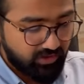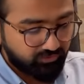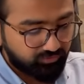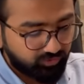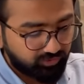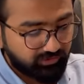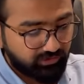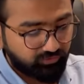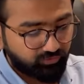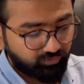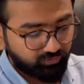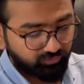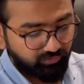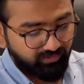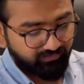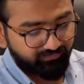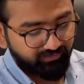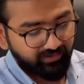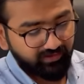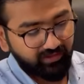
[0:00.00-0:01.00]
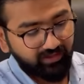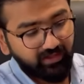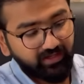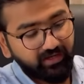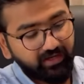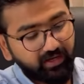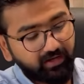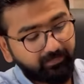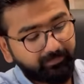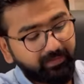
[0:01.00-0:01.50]
1400 स्क्वायर फीट
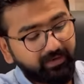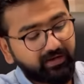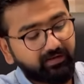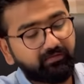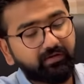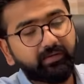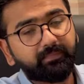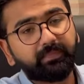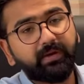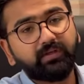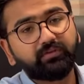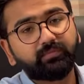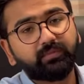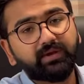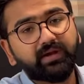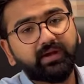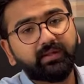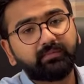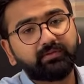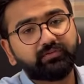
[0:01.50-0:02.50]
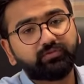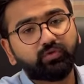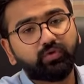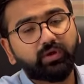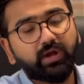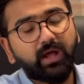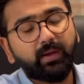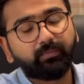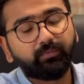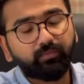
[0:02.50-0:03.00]
एरिया पे कवर्ड पांच मतलब डबल
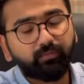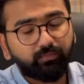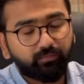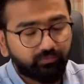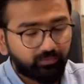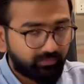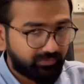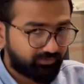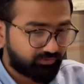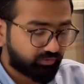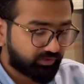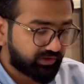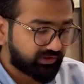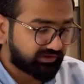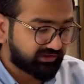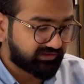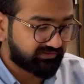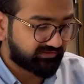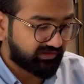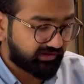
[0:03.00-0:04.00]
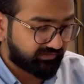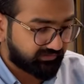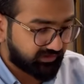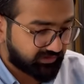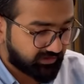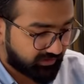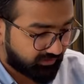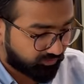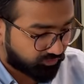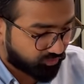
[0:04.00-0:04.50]
स्टोर आप डबल स्टोरी तीन चार साल
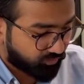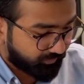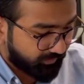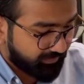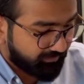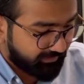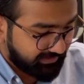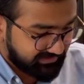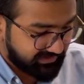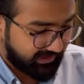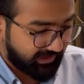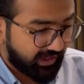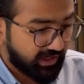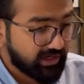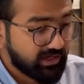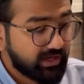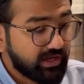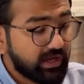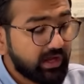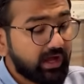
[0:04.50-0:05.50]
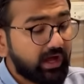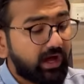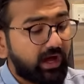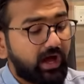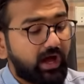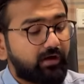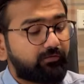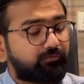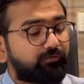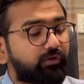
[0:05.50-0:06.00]
की किस्तों पर मिल जाएगा
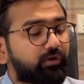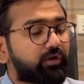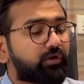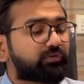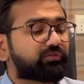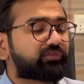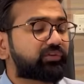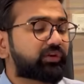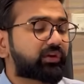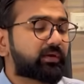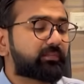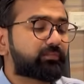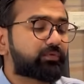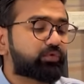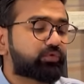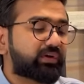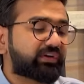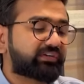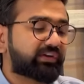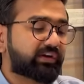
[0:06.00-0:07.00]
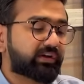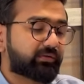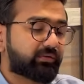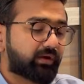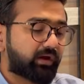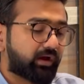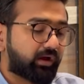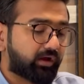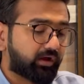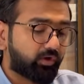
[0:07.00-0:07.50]
हाँ वो लोग जिनके ब्लूअर सिटी
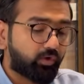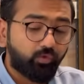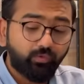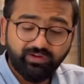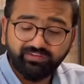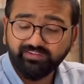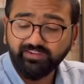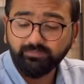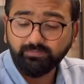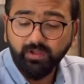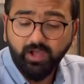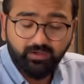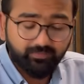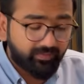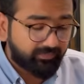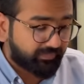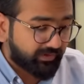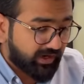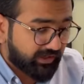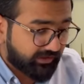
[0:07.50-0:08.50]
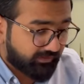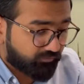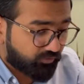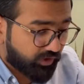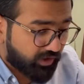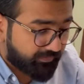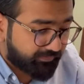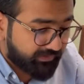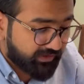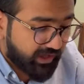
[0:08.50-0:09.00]
ओवरसीज ब्लॉक में प्लाट है वो
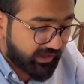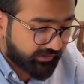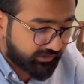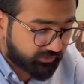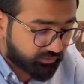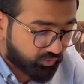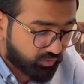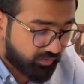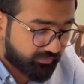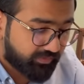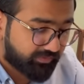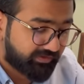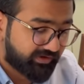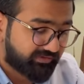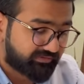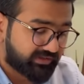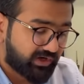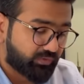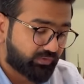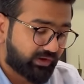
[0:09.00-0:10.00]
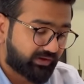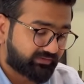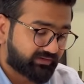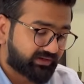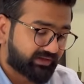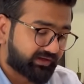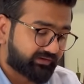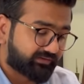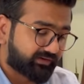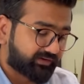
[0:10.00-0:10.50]
एपीआर के थ्रू अभी भी डिस्काउंट हासिल
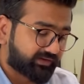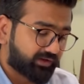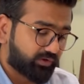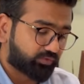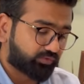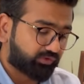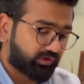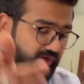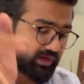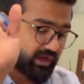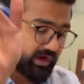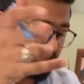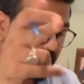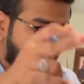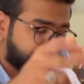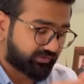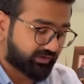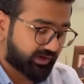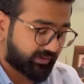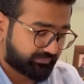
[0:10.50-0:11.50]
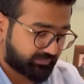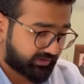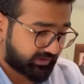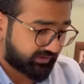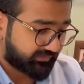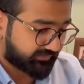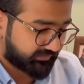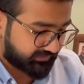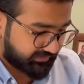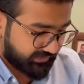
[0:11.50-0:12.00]
कर सकते हैं उसके लिए आप हमसे रब्ता
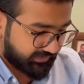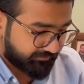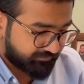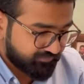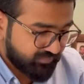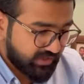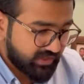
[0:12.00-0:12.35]
कर सकते हैं